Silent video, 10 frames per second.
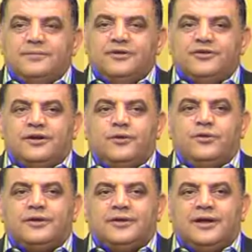للبشرة
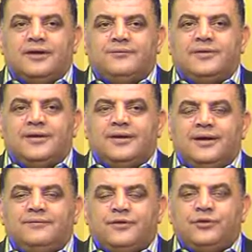الأخت الكلف
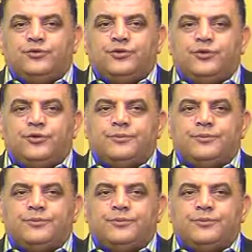للكلف عنده طرق